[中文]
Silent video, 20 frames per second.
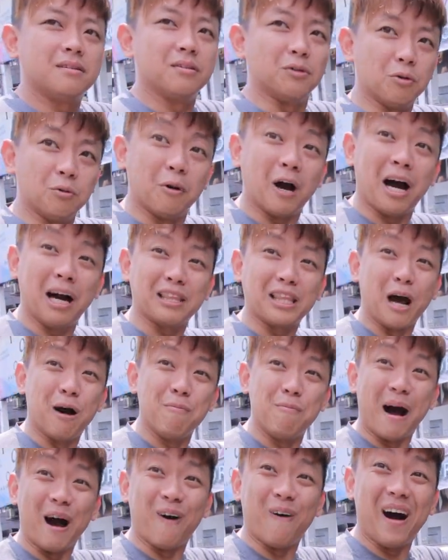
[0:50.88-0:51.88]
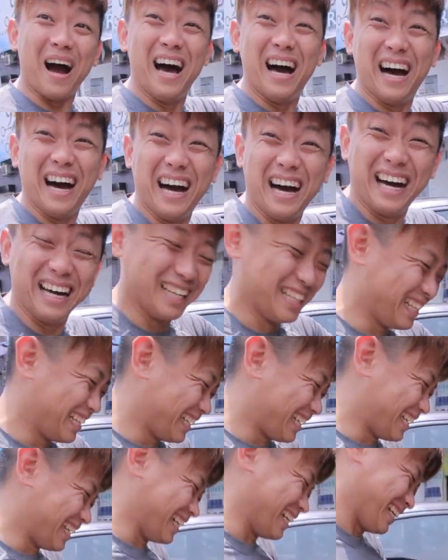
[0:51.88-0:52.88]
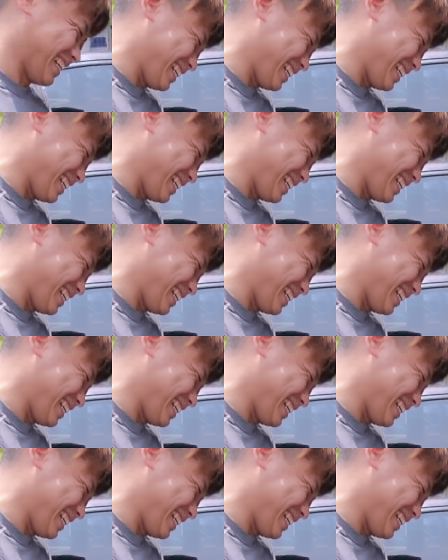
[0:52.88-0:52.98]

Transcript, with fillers: 有啊，淘宝啊。哦、淘宝。